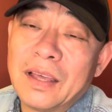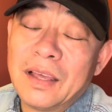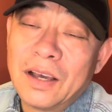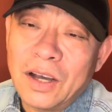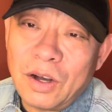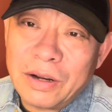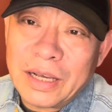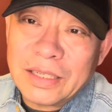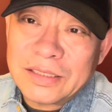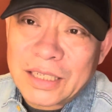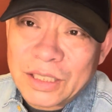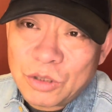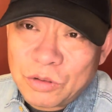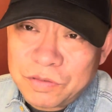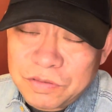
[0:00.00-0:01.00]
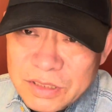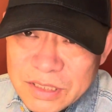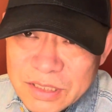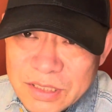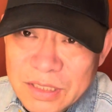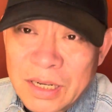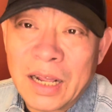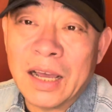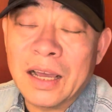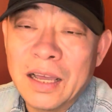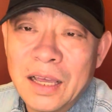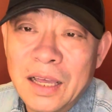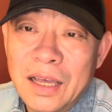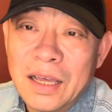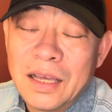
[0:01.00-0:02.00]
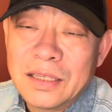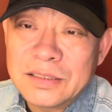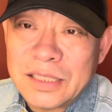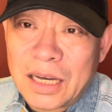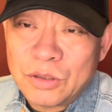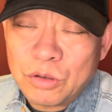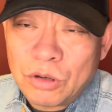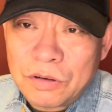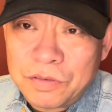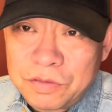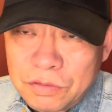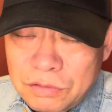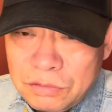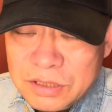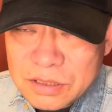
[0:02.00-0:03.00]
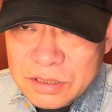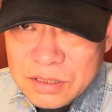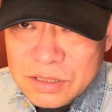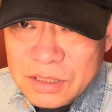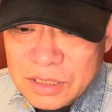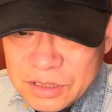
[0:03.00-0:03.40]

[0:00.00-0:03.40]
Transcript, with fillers: 后来贾拓夫死了，贾拓夫死了